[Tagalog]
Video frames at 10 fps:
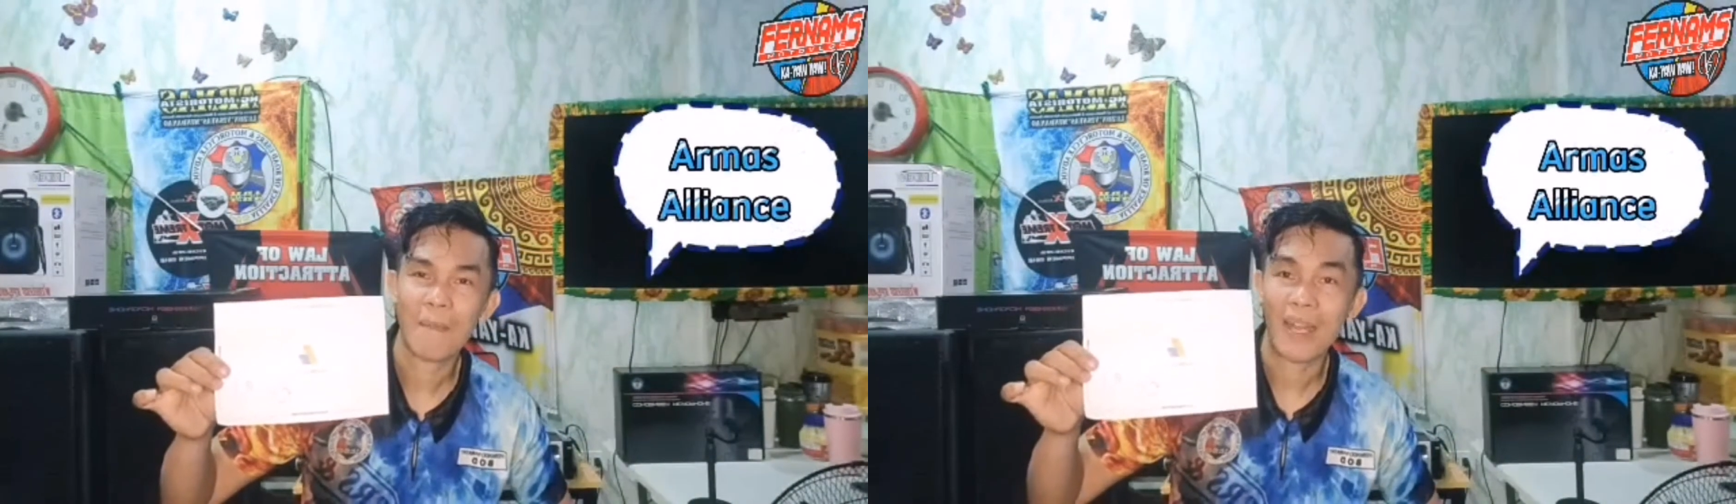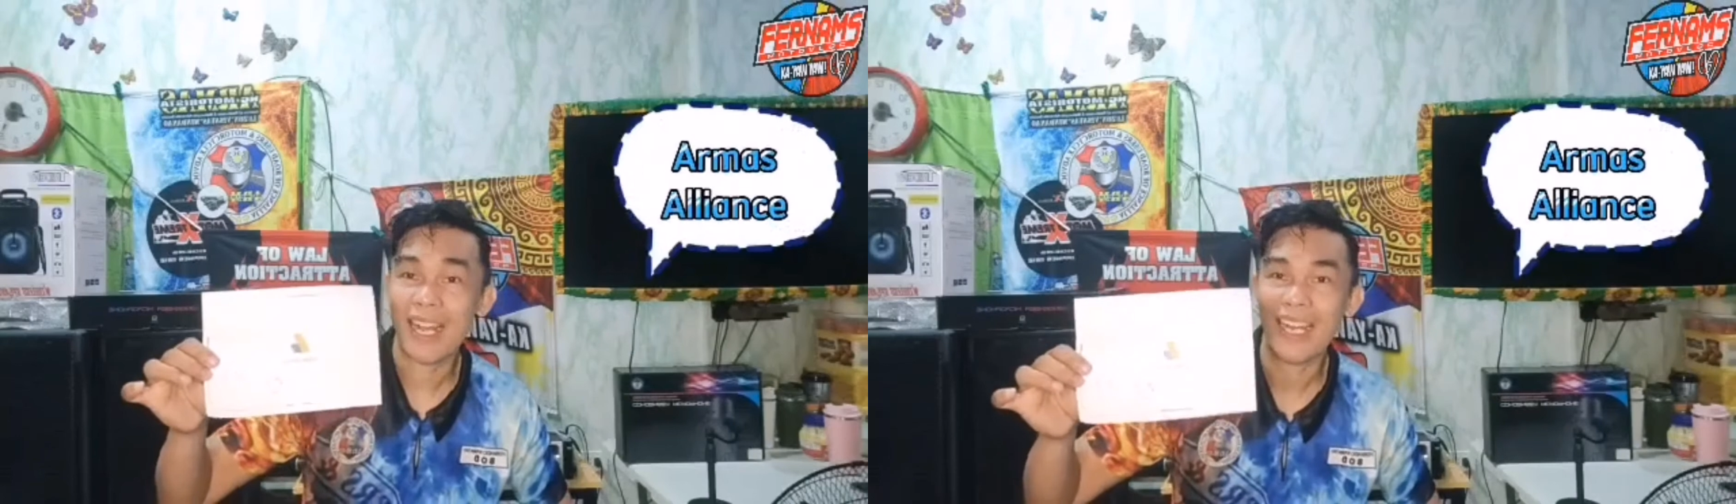
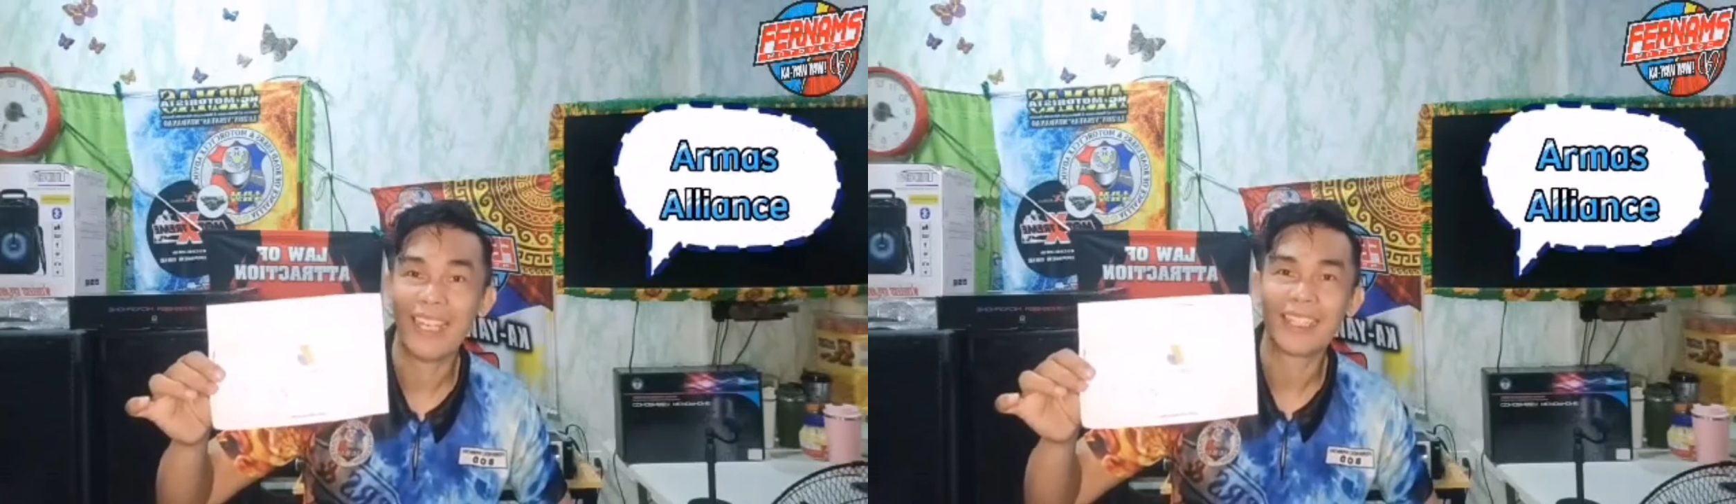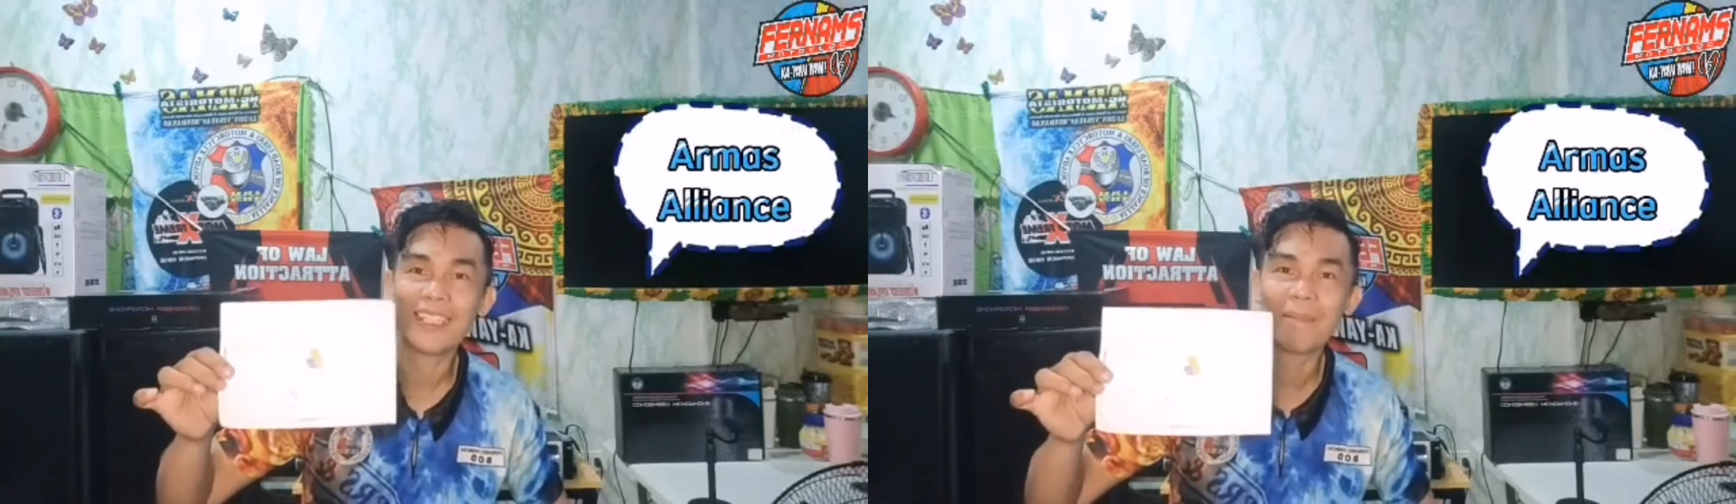
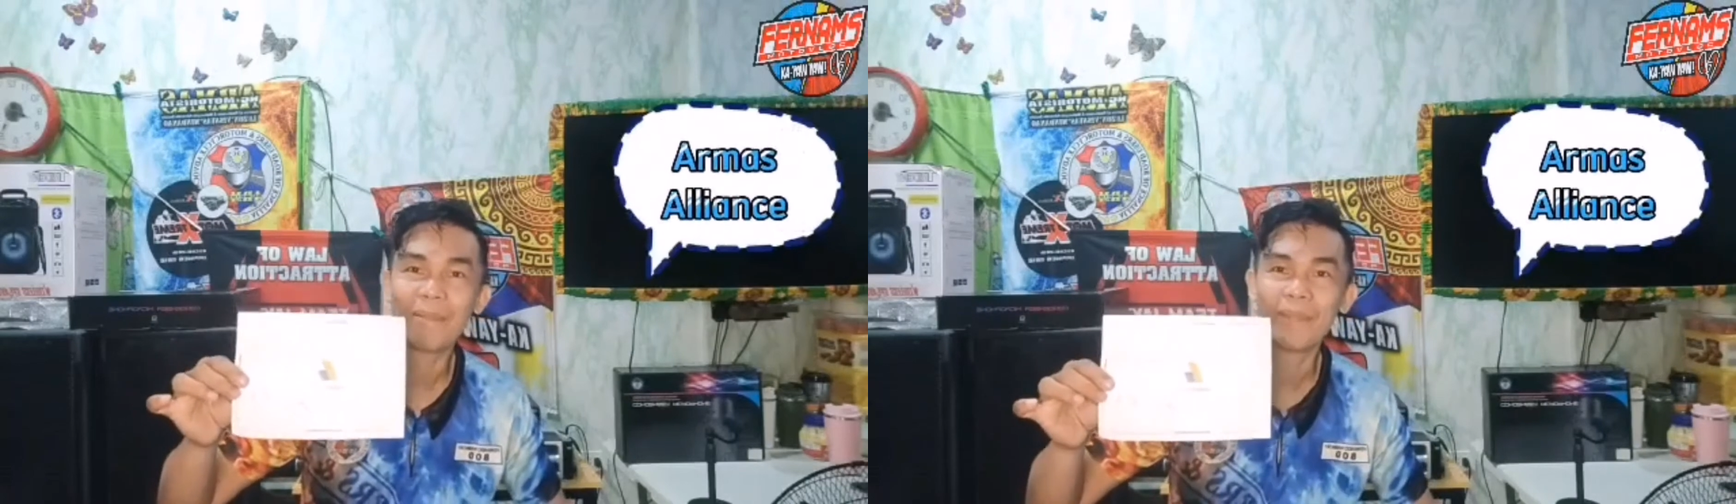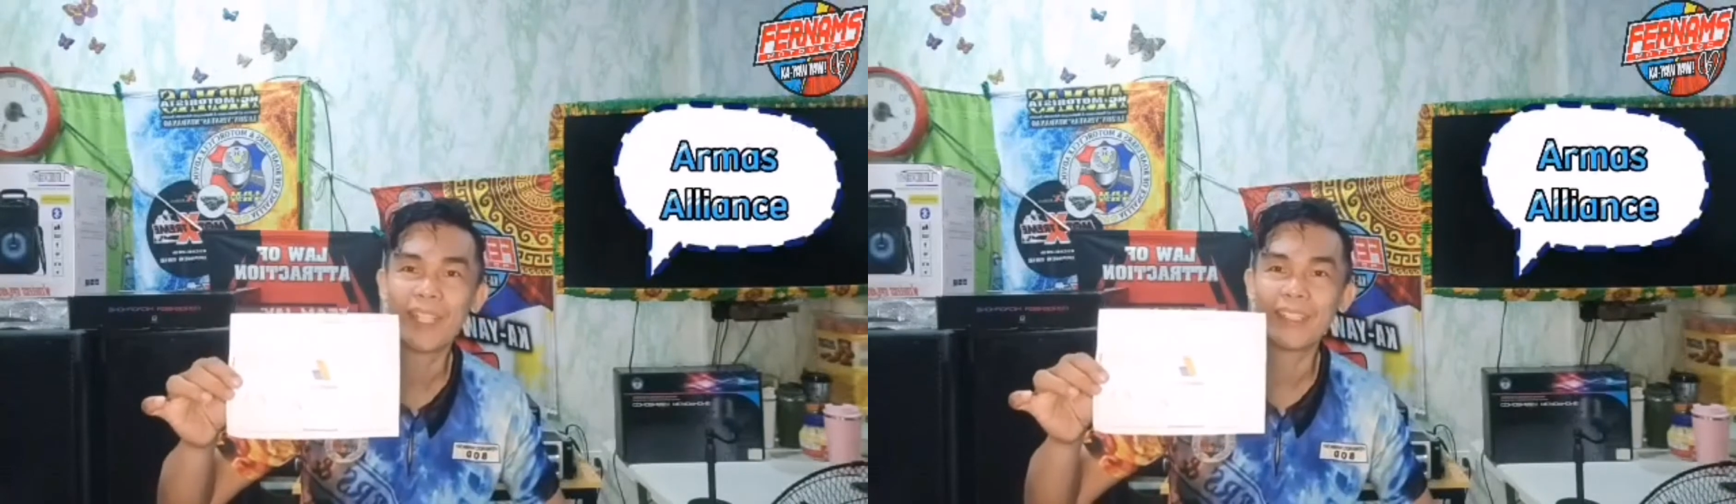pangarap
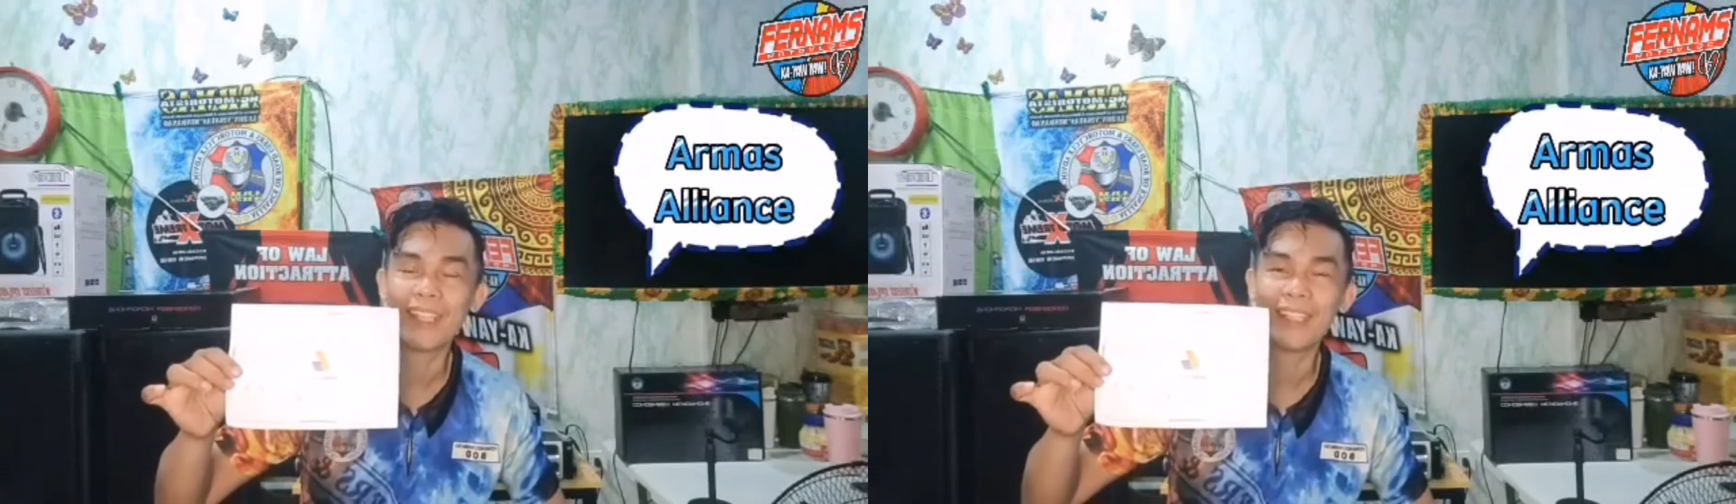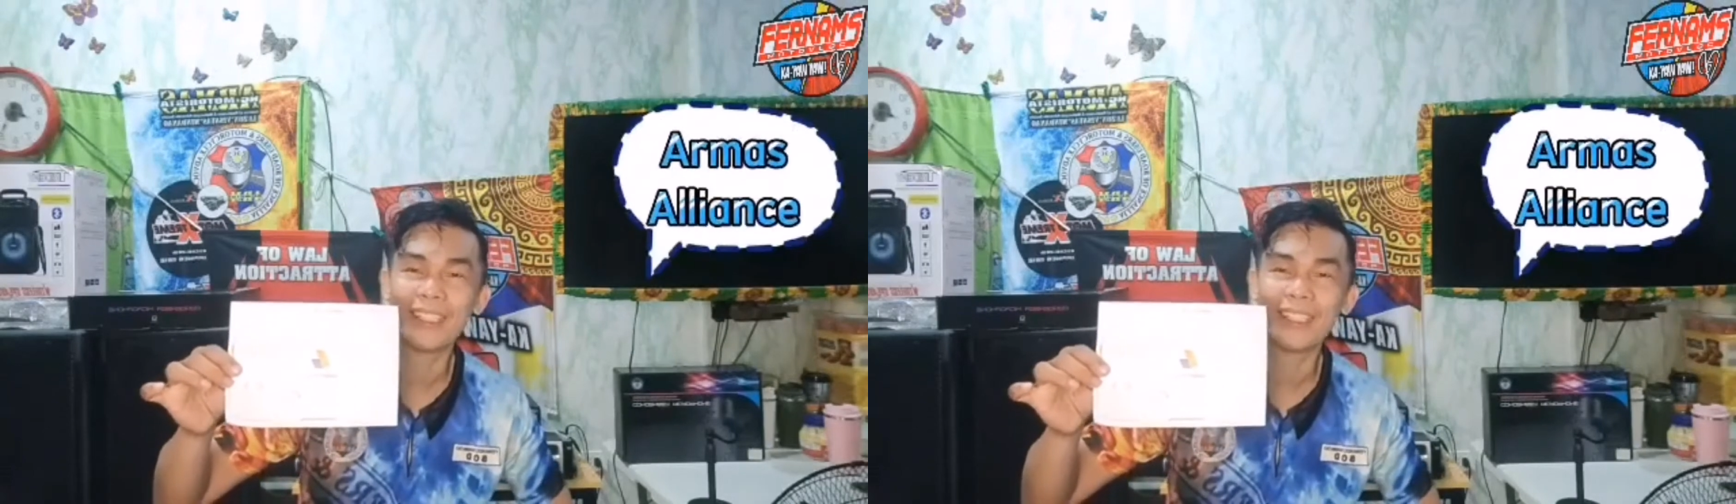at